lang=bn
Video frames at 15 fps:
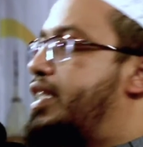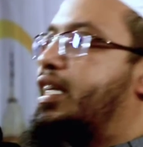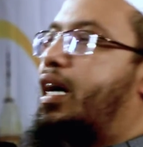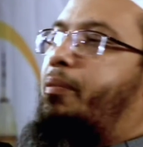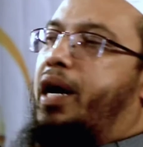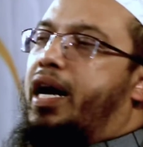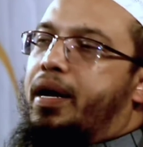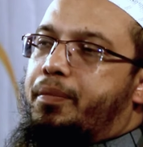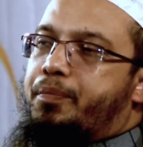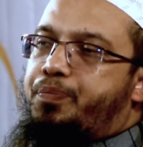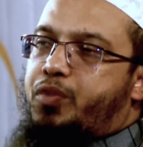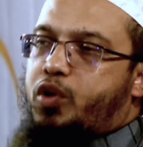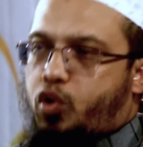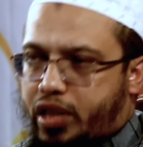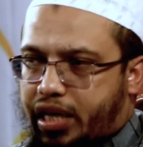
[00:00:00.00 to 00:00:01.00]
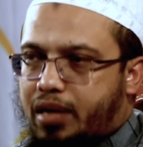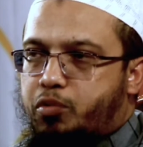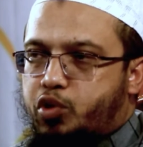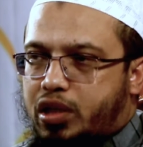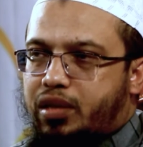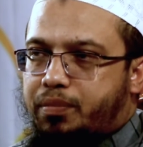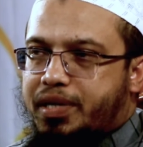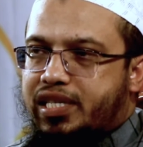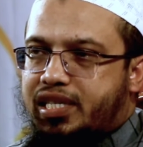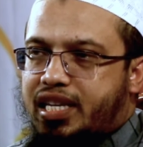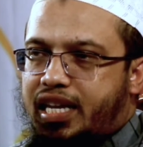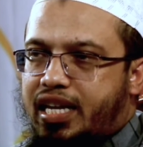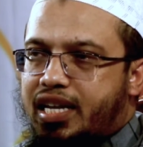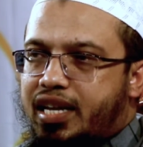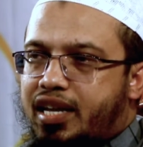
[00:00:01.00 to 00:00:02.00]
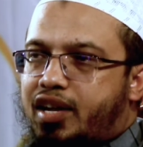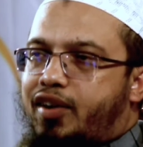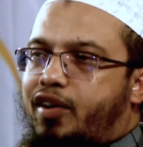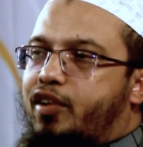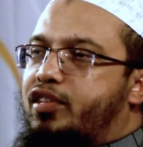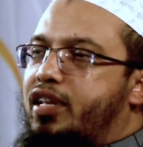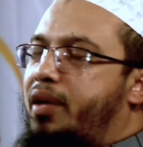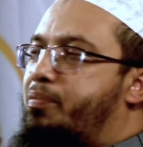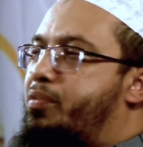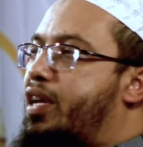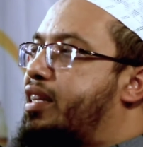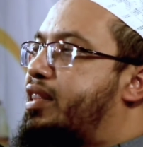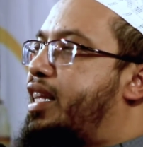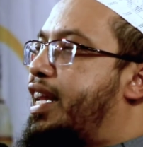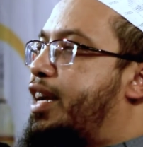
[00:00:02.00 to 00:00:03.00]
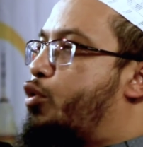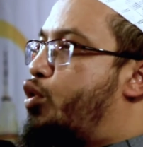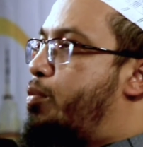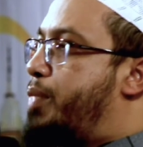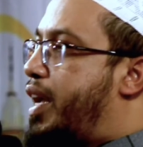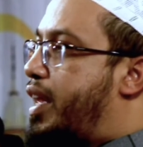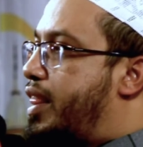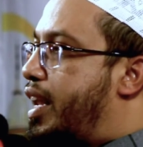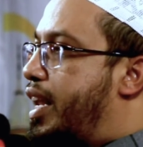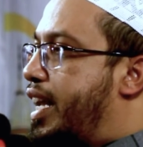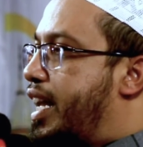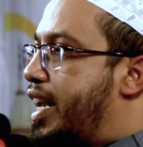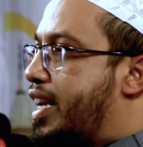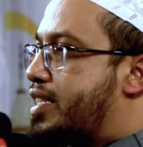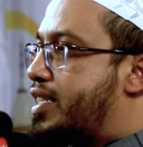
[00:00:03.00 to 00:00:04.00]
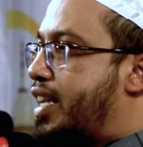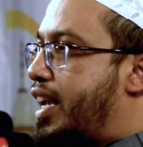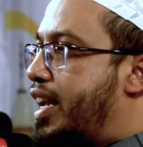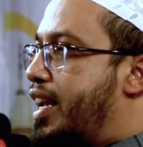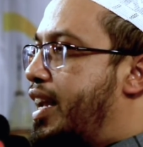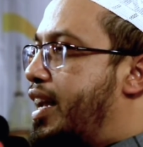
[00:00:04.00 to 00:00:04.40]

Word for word: যাবা কথা কি বুঝাতে পারছি অতএব তাকদিরে কোন মেয়ে আল্লাহ লিখে রাখছে